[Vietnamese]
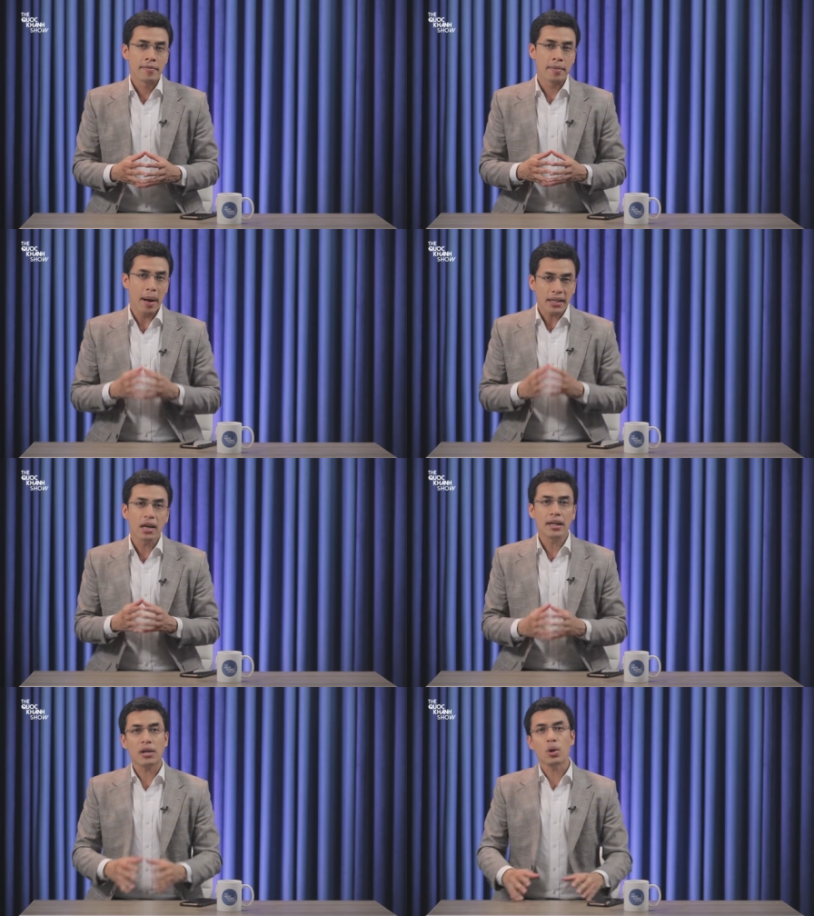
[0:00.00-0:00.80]
Và bản
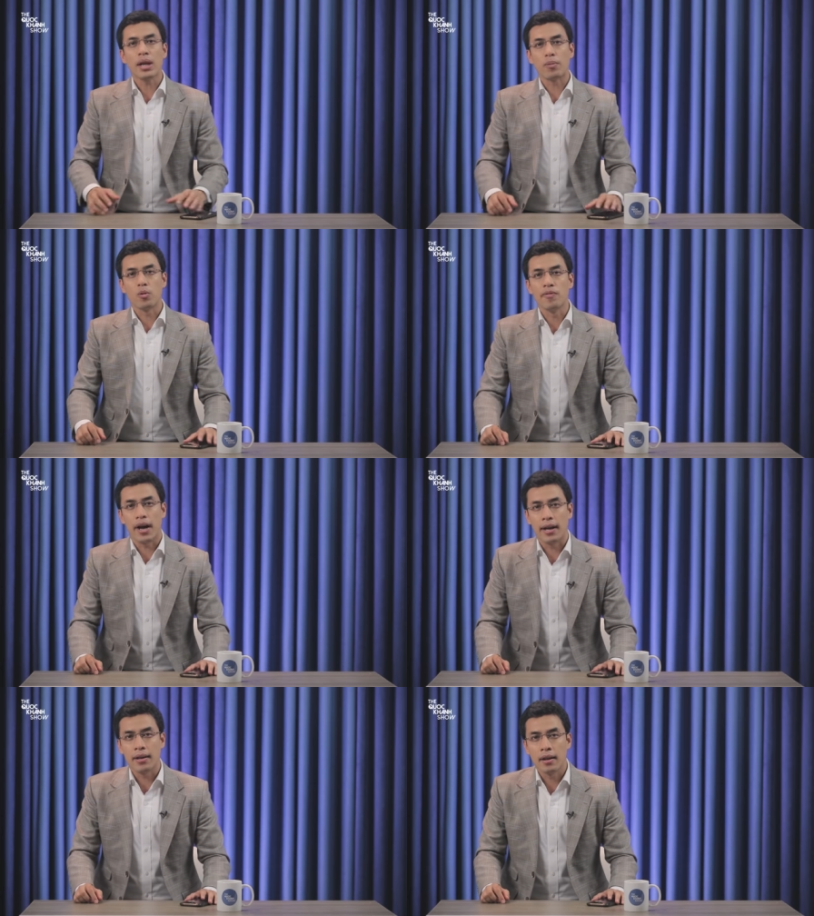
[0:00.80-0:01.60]
thân các doanh nghiệp cũng
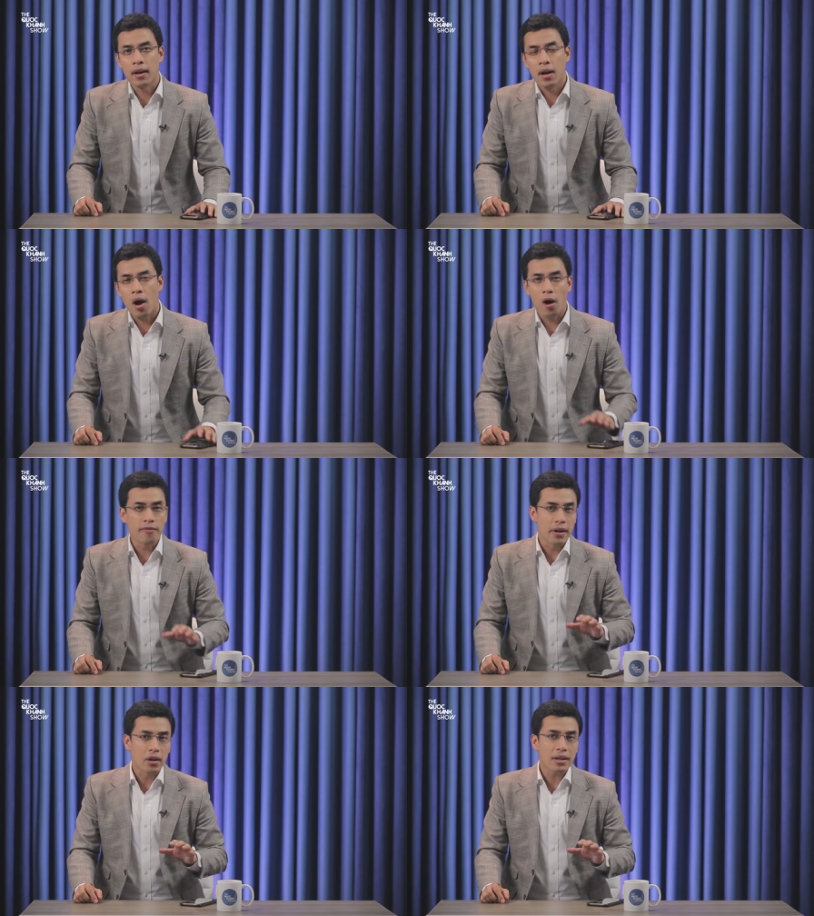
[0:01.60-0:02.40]
vậy, họ
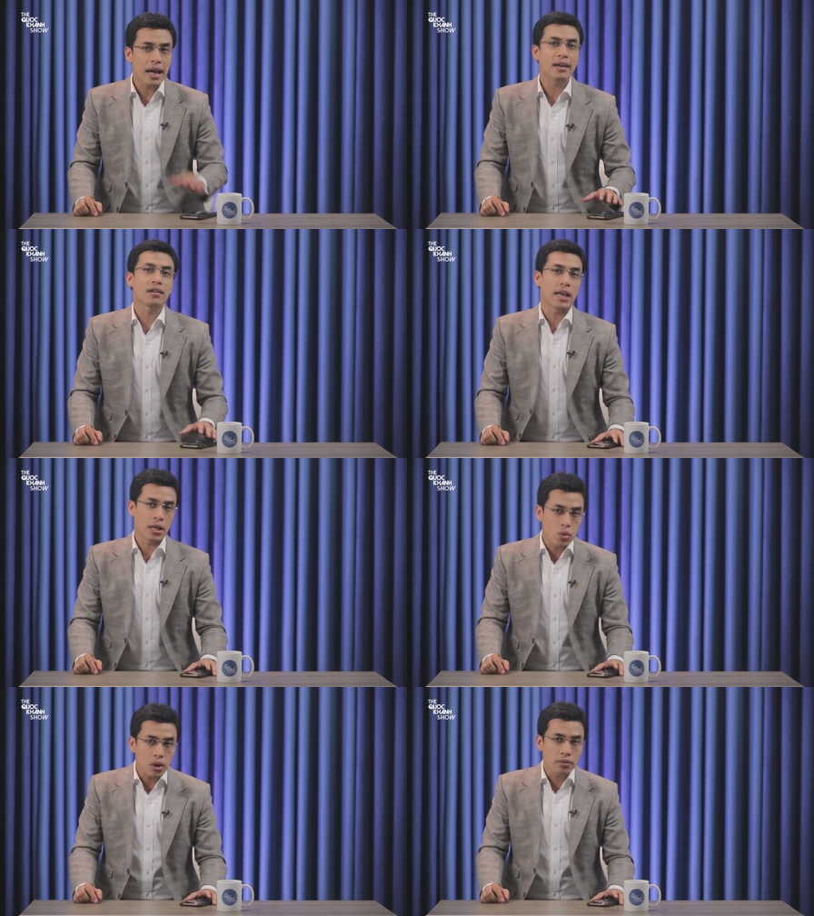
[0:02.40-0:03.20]
vẫn có năng lực
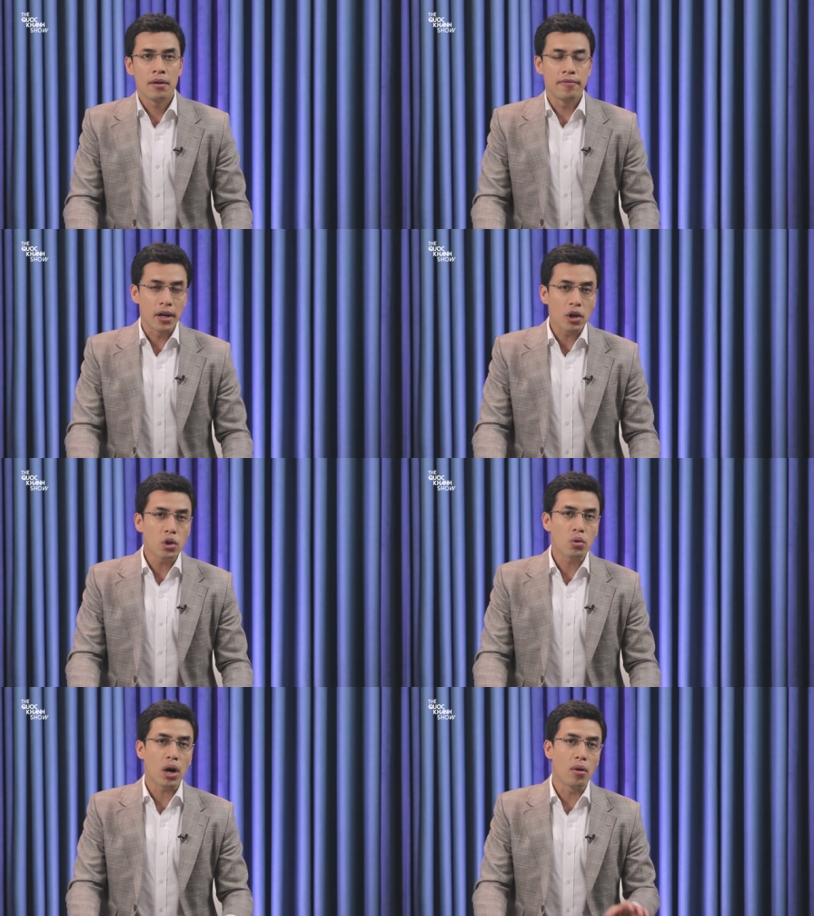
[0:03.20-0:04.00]
sản xuất, vẫn có
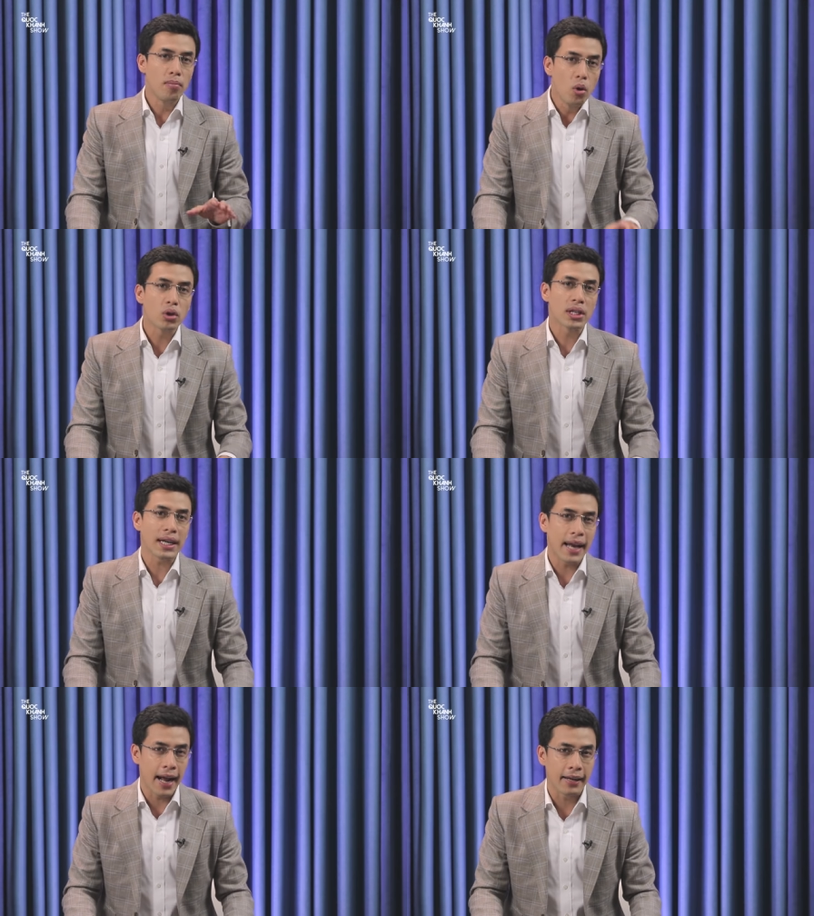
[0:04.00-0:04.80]
nhu cầu mua từ
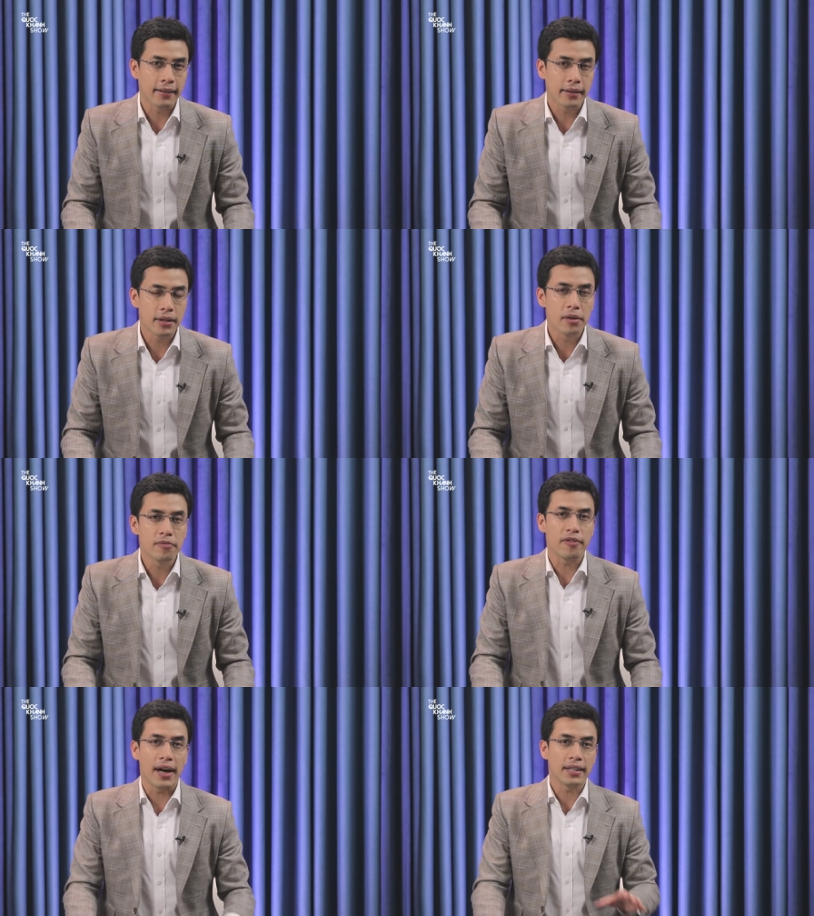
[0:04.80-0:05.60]
khách hàng
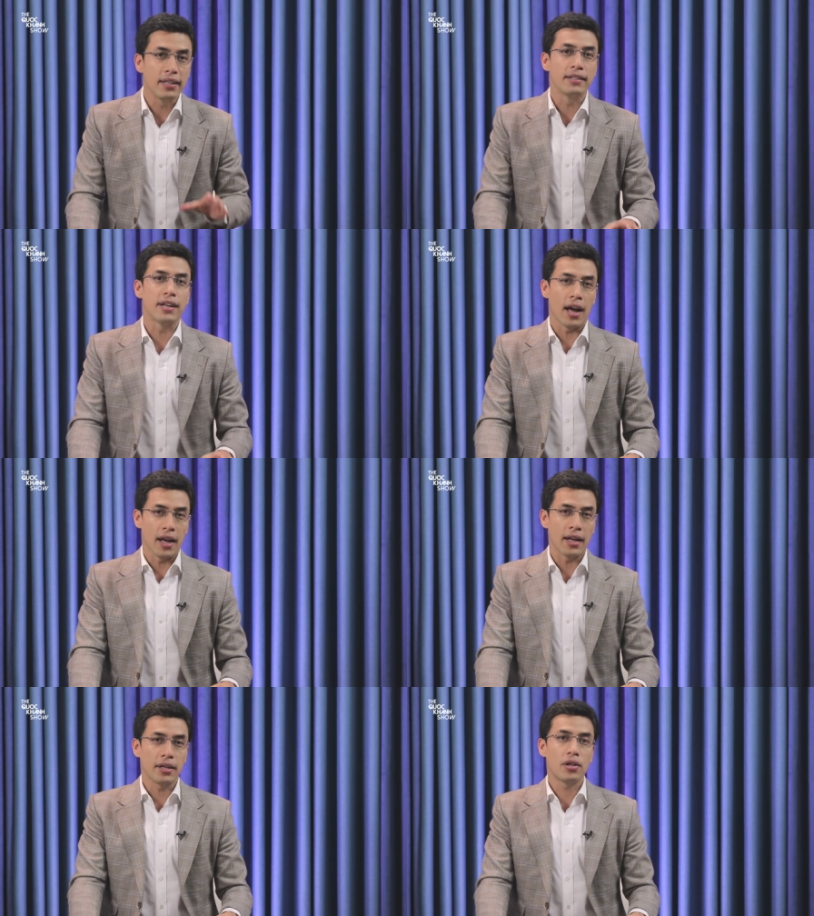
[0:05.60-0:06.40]
nhưng phải đình
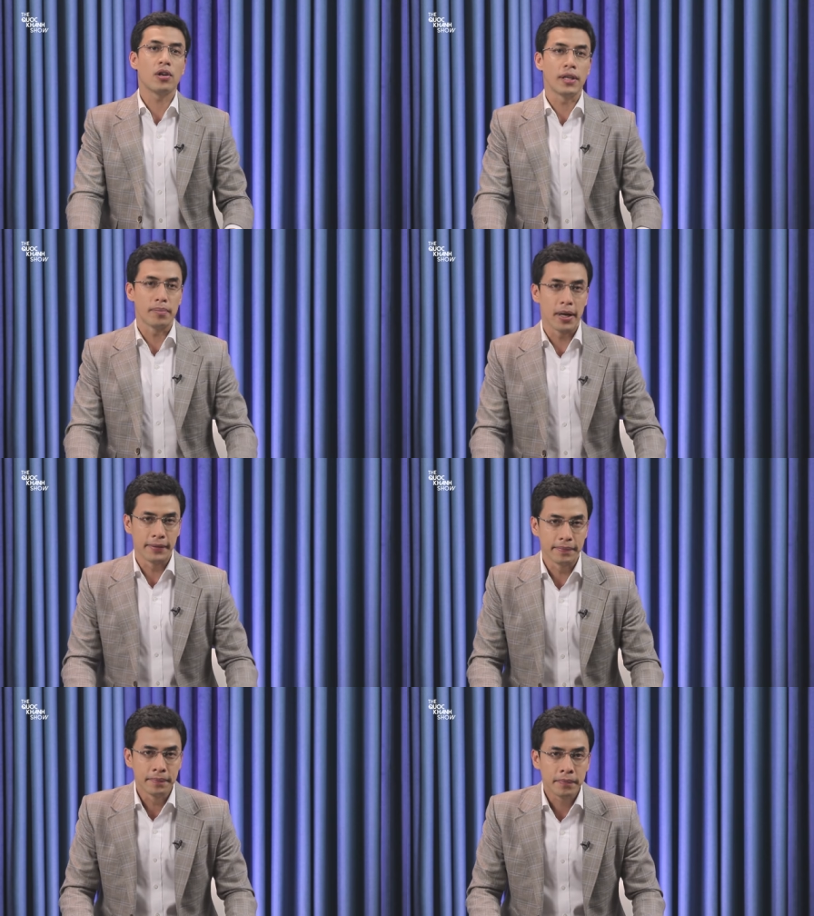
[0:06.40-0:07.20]
trệ do dịch bệnh.